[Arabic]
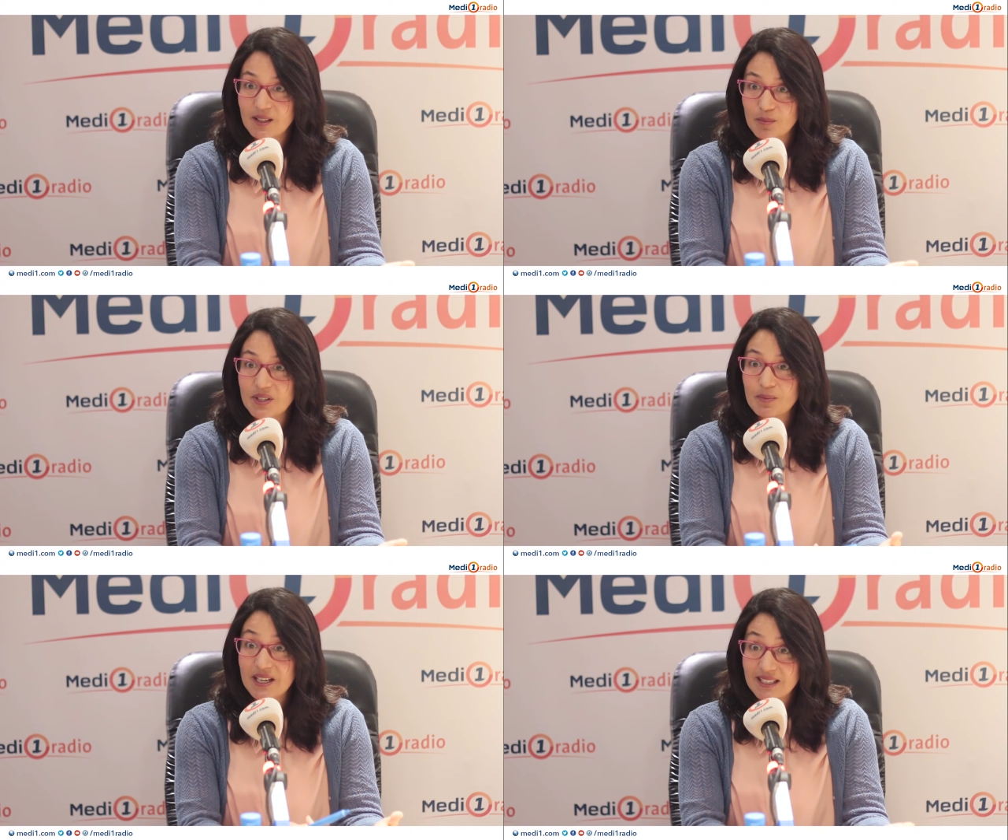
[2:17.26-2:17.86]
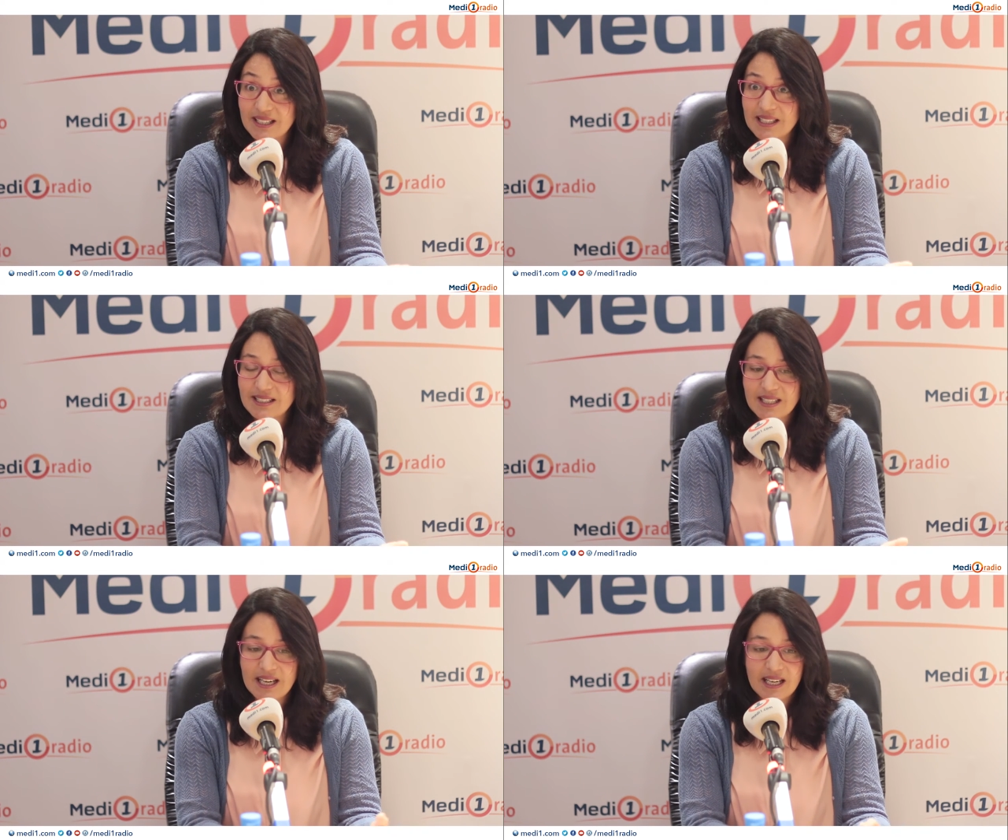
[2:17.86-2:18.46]
من بعد على
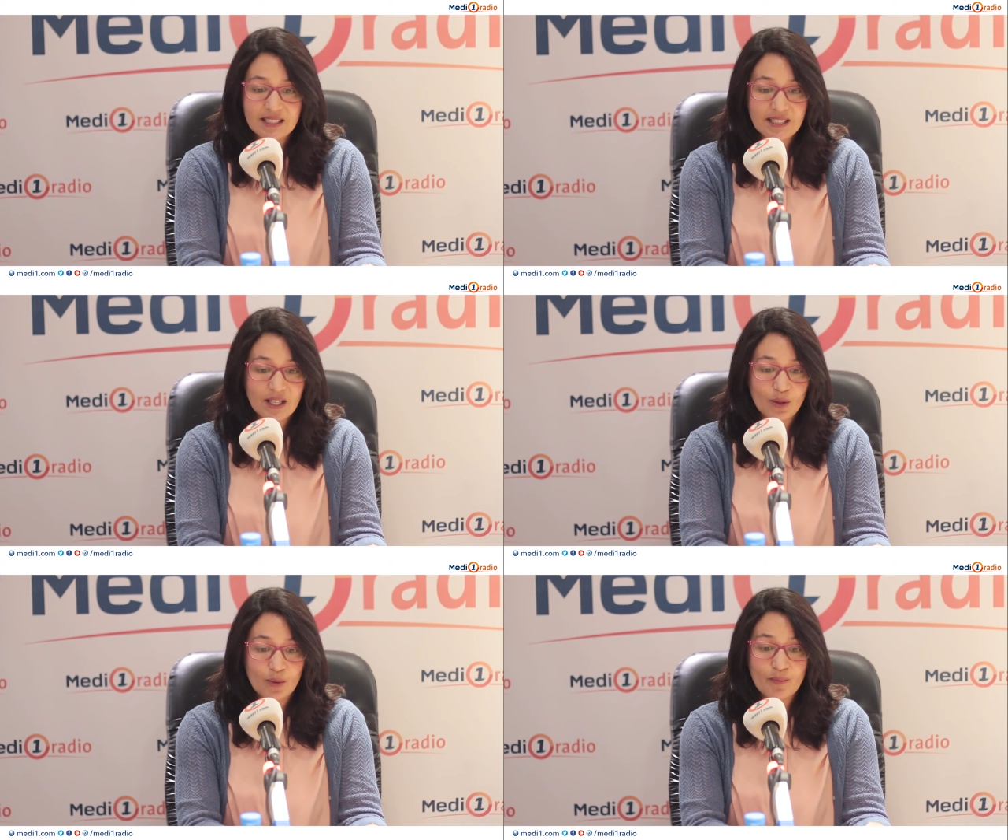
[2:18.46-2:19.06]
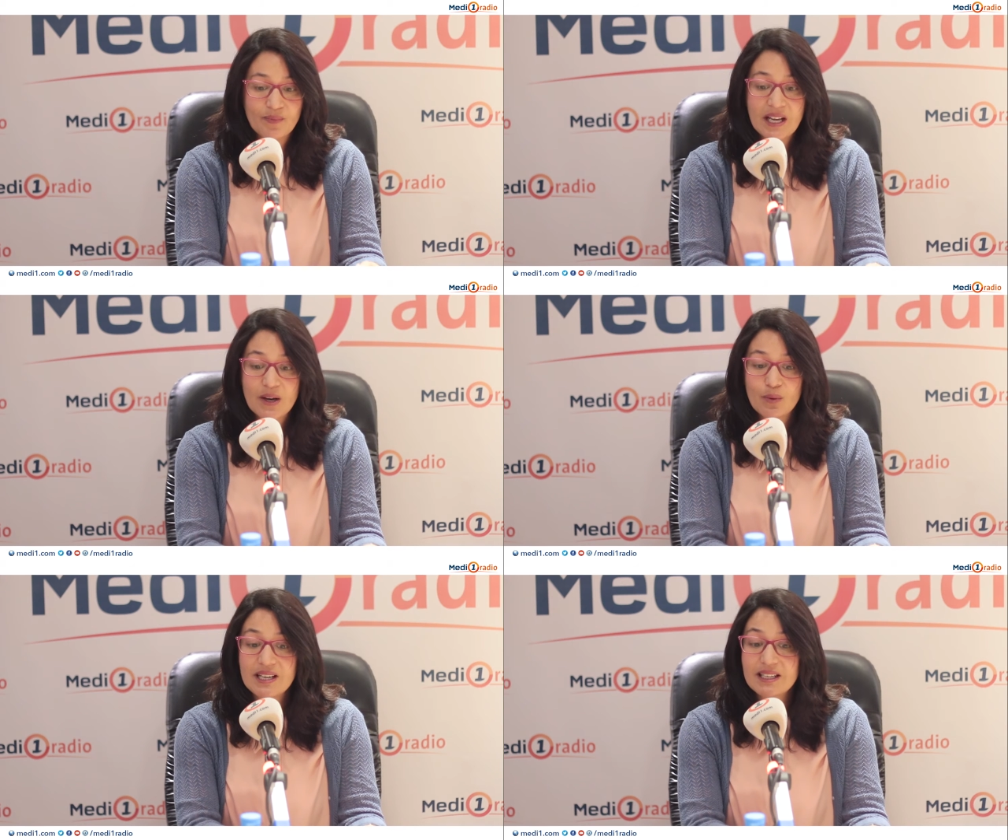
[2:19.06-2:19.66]
الصحه ديالو
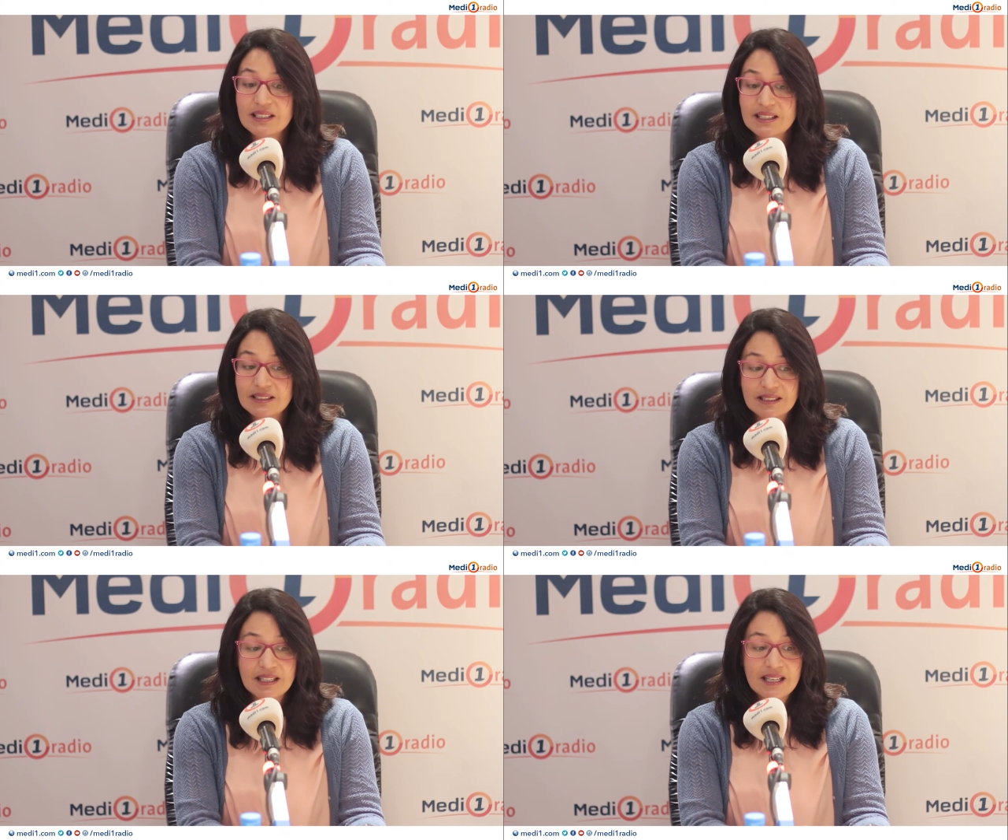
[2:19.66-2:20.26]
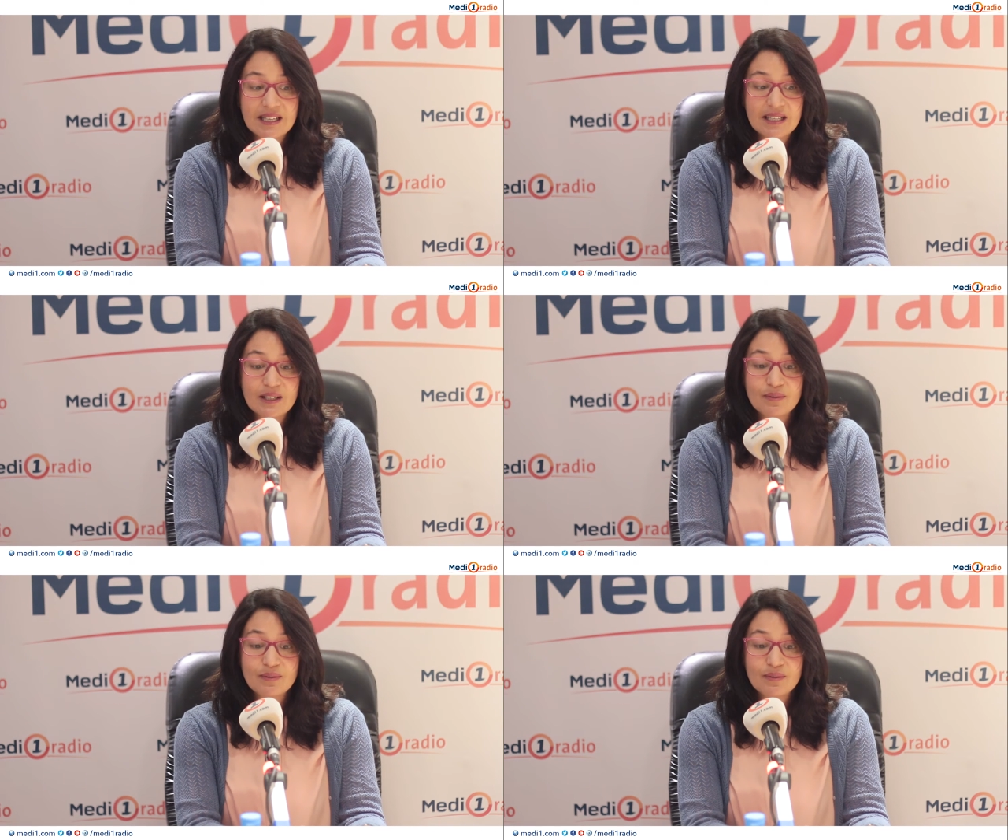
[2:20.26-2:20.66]
ولكن آه،